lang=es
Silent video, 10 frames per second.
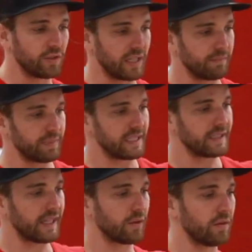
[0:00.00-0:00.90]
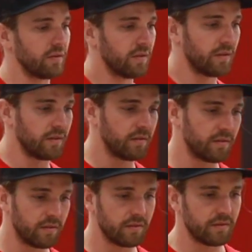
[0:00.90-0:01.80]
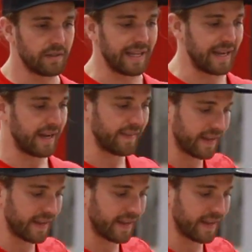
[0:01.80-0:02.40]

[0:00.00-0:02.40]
nos han presentado la caja